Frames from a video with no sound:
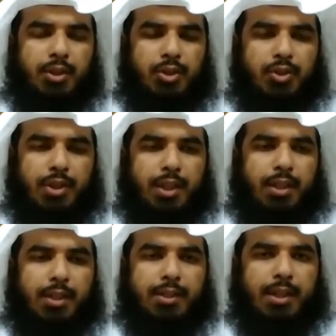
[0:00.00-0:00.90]
নিশ্চয়
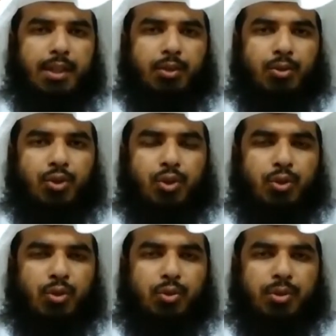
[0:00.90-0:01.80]
আল্লাহ তাআলা ওই
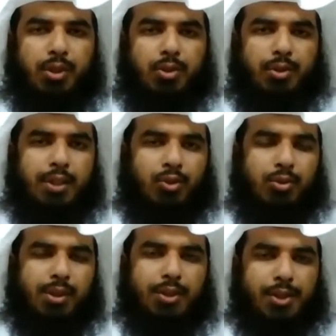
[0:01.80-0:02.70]
সকল লোকদের কথা
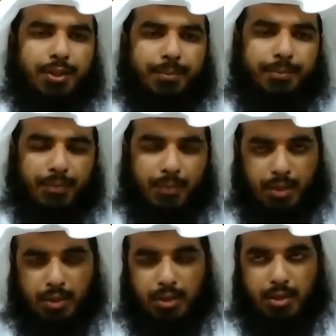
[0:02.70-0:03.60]
শুনেছেন
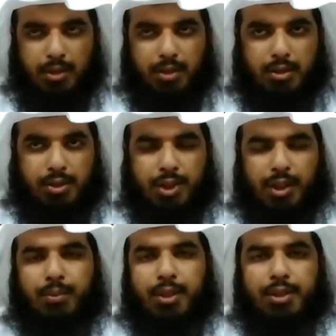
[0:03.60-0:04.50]

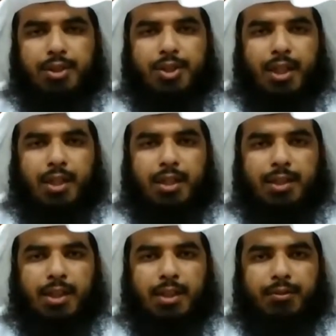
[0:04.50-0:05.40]
যারা বলেছে যে আল্লাহ
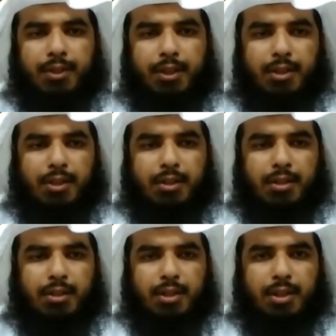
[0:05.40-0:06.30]
তাআলা ফকির
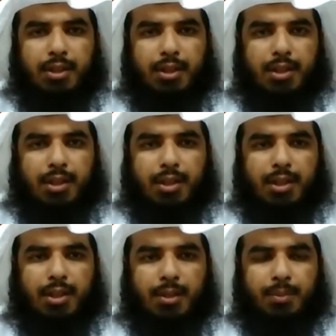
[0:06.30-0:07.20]

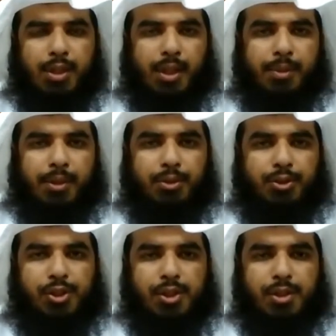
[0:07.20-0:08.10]
এবং আমরা
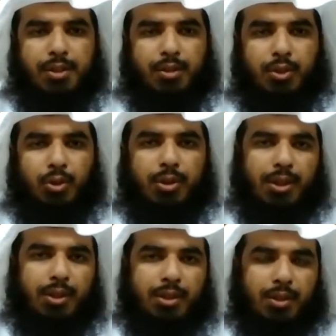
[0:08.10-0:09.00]
হচ্ছি
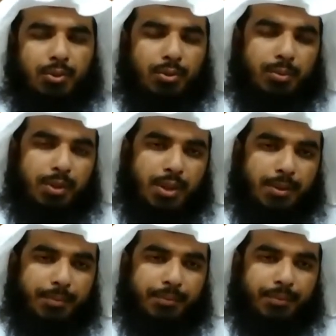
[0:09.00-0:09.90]
ধনী নাউযুবিল্লাহ